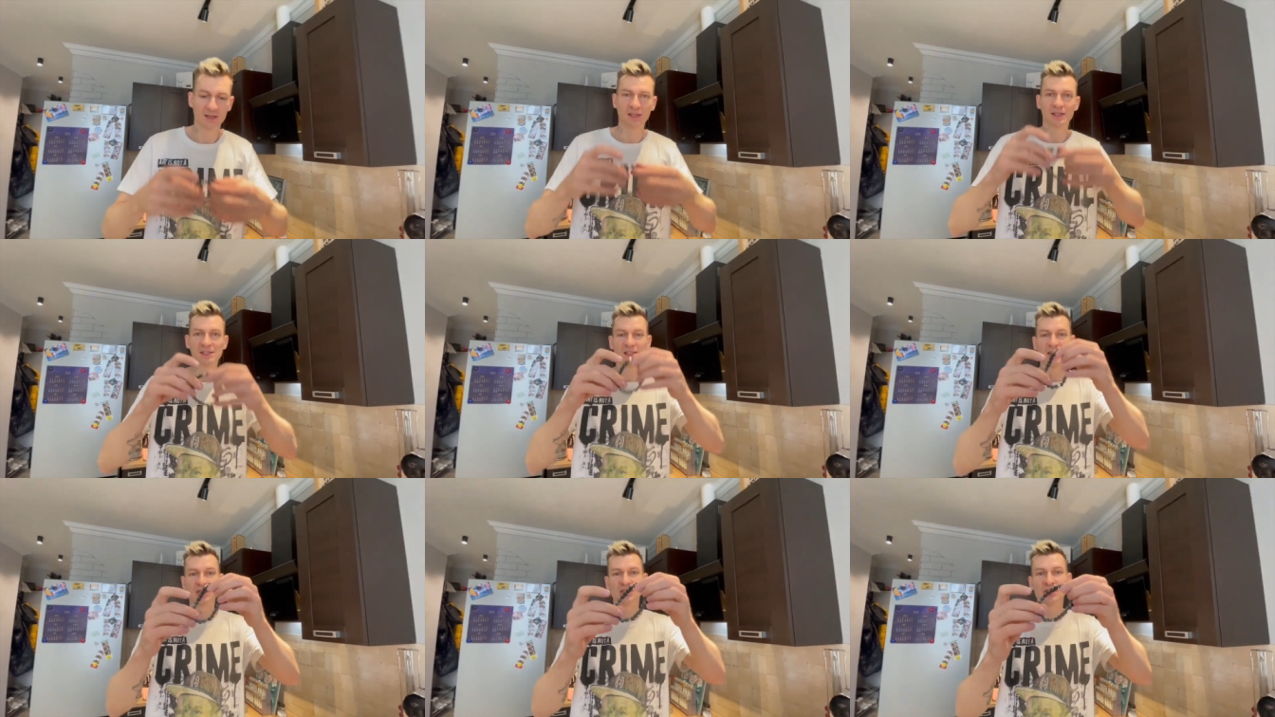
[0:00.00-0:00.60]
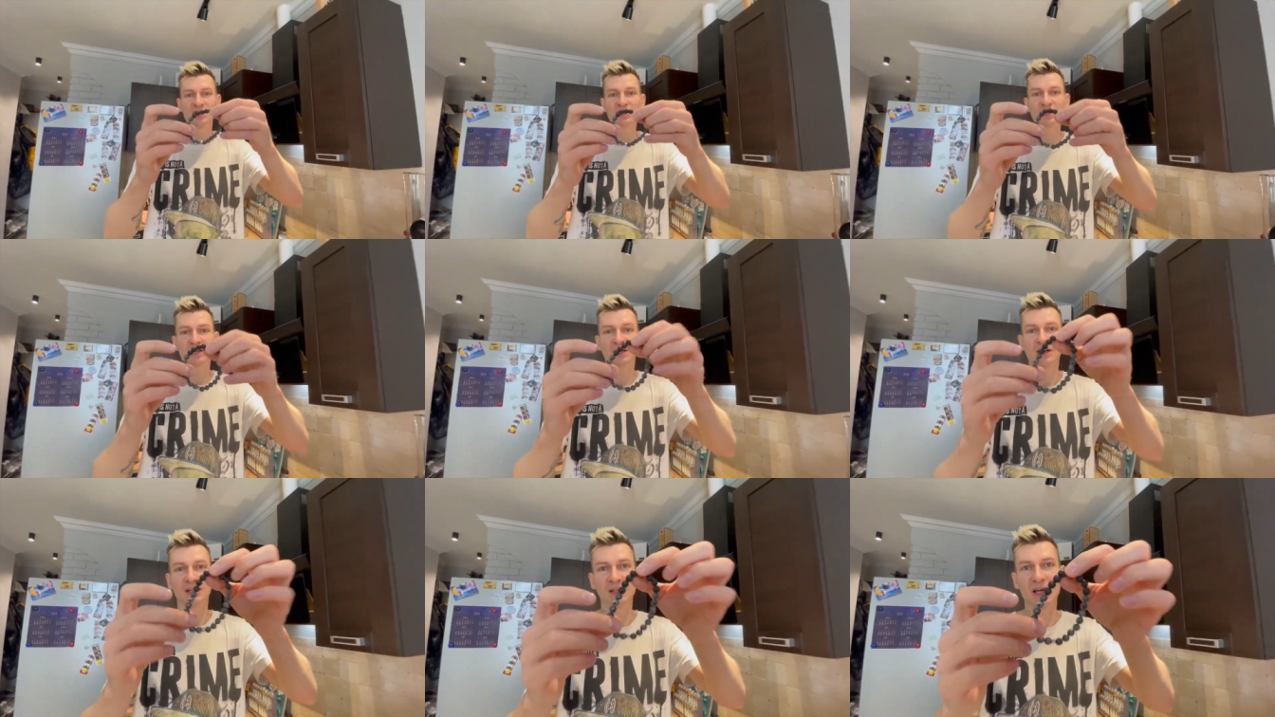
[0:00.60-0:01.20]

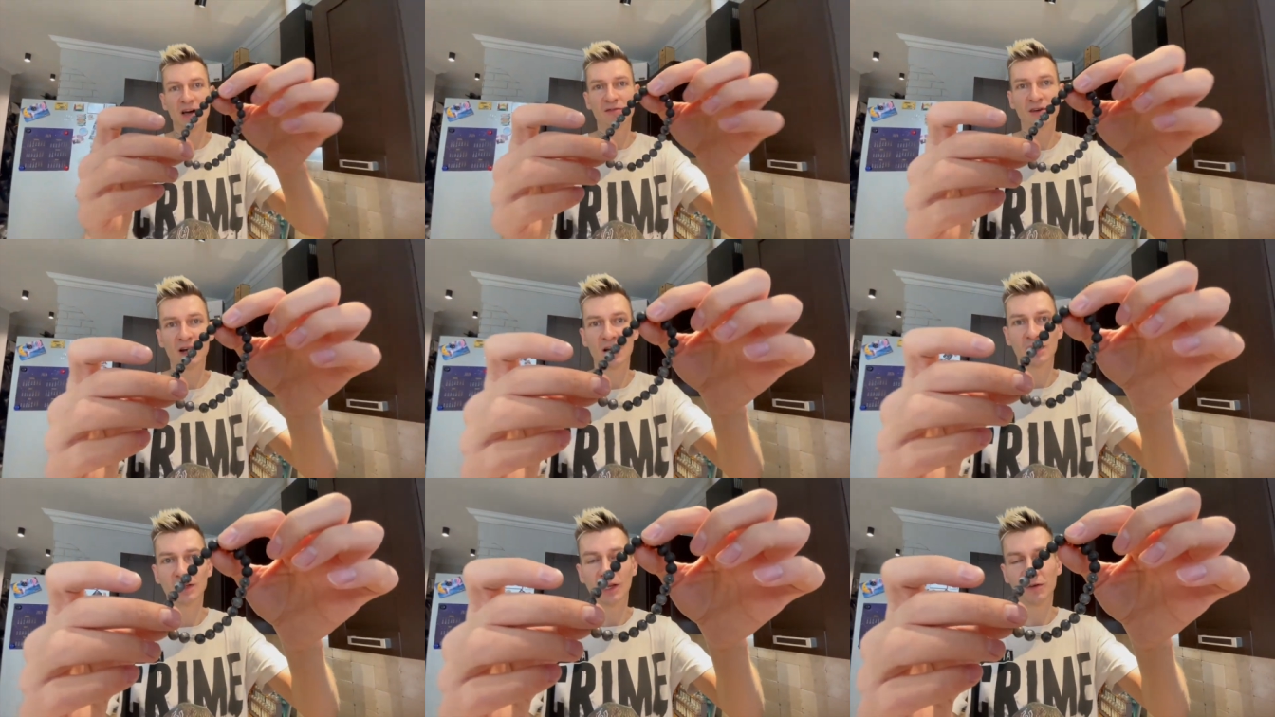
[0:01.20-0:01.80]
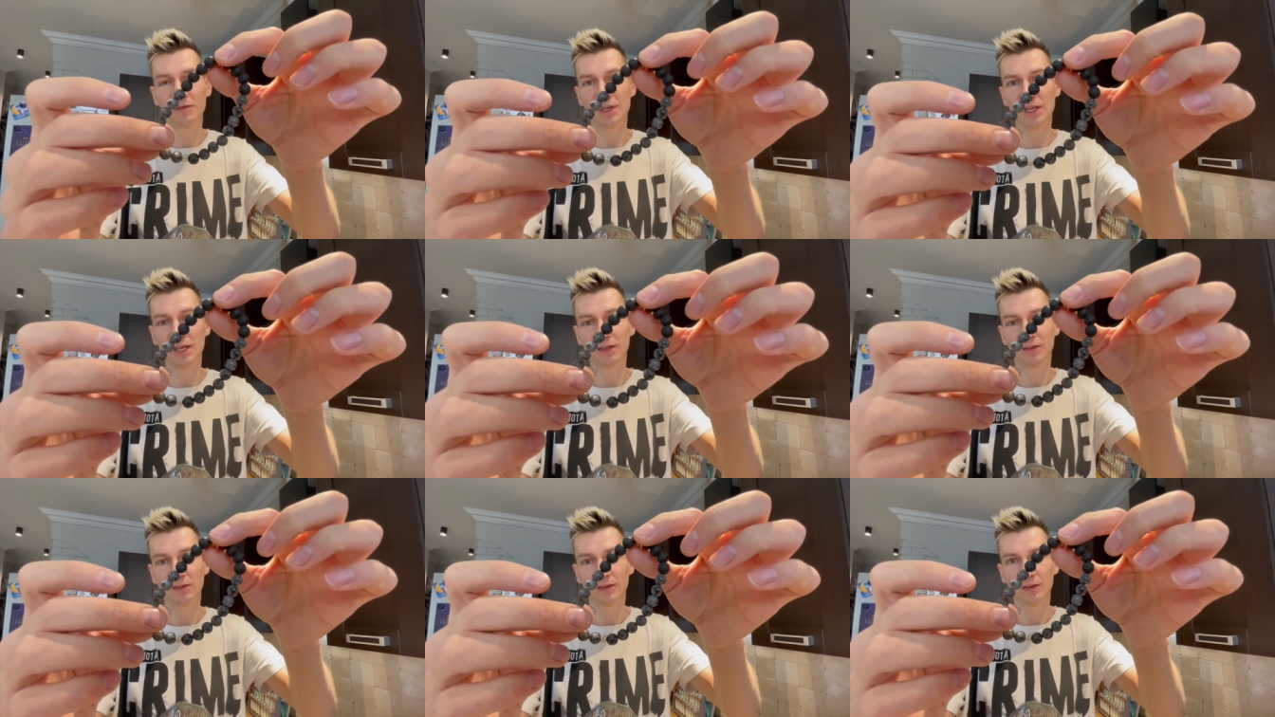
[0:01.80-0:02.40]
«Защитник Лава
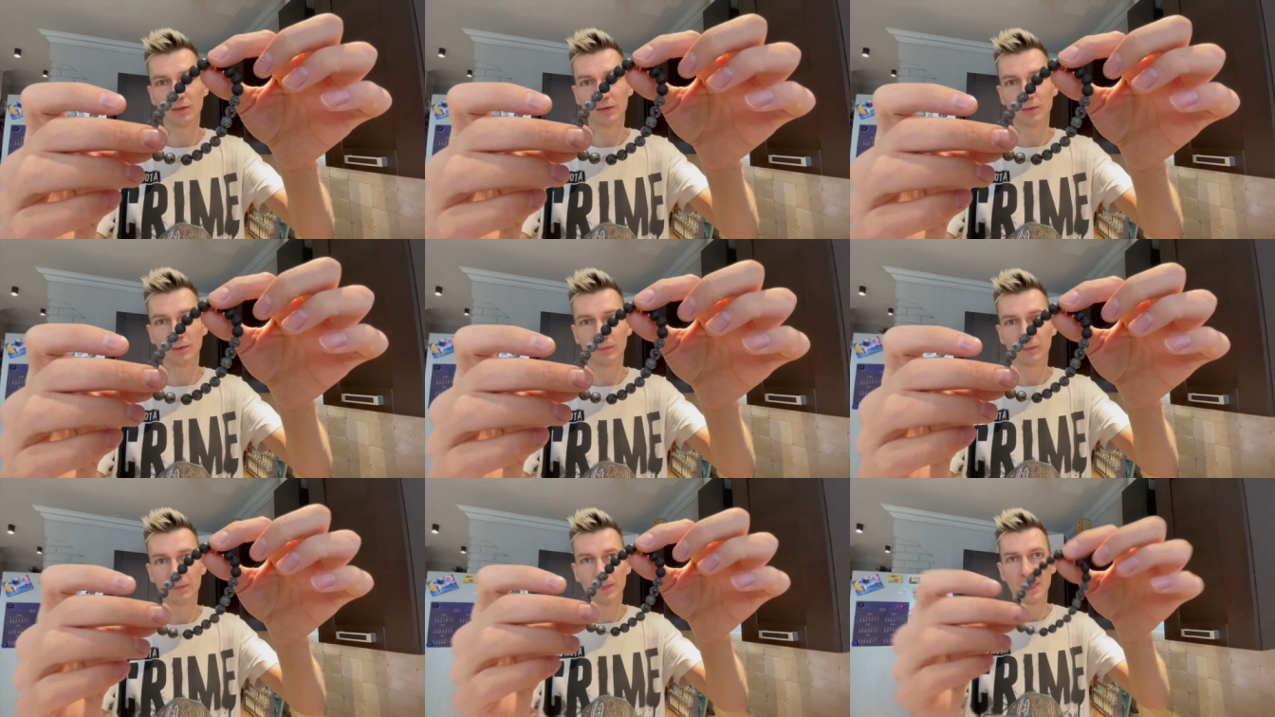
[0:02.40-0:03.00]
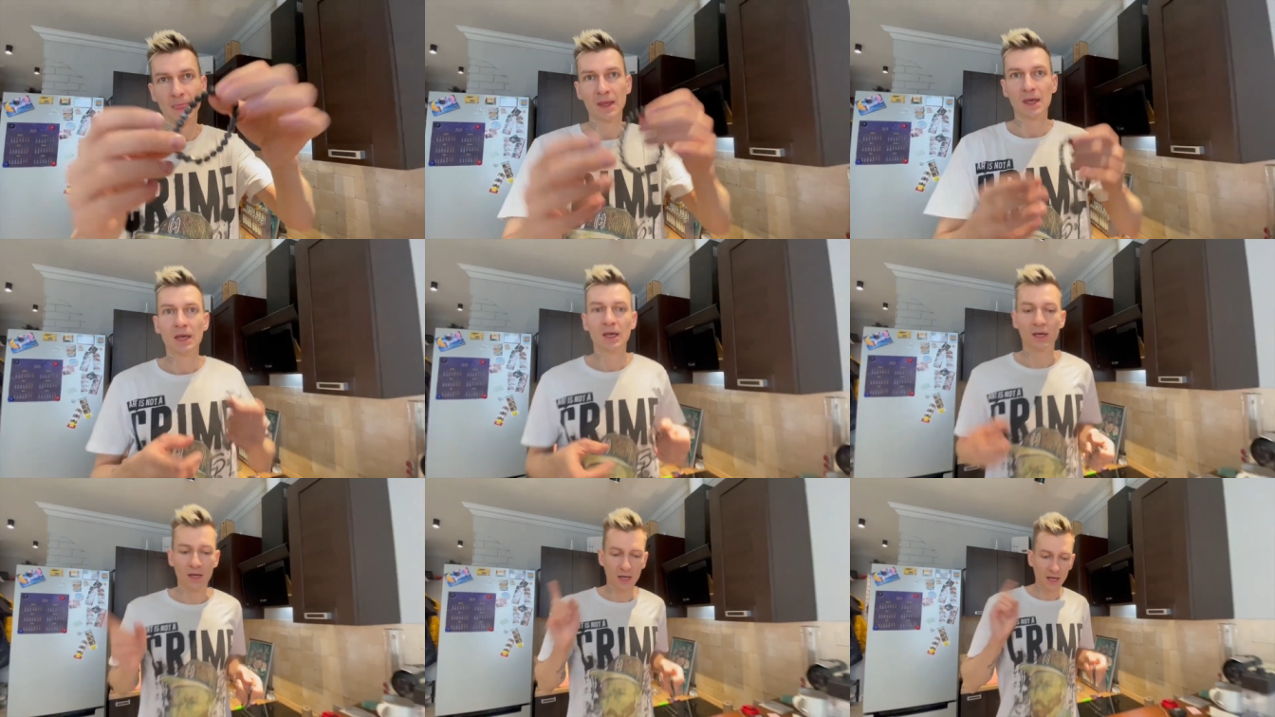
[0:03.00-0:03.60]
Ларвикит».
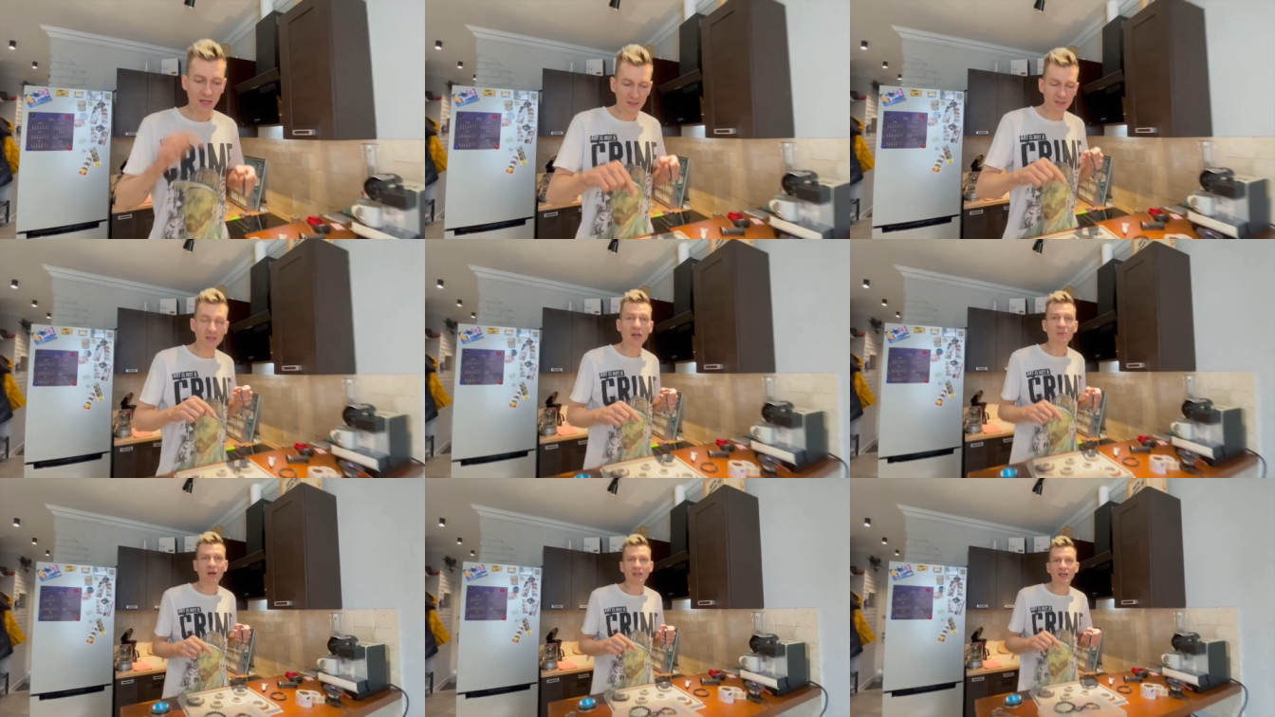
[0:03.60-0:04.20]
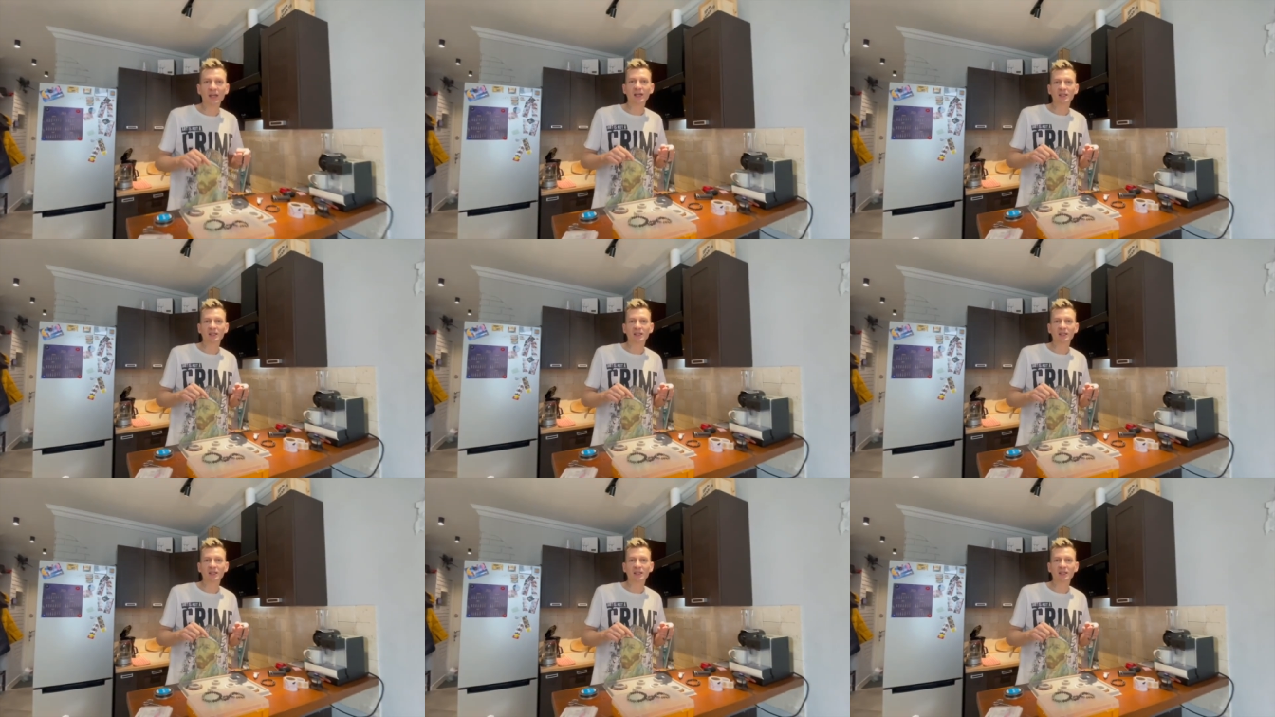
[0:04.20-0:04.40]
Эти три модели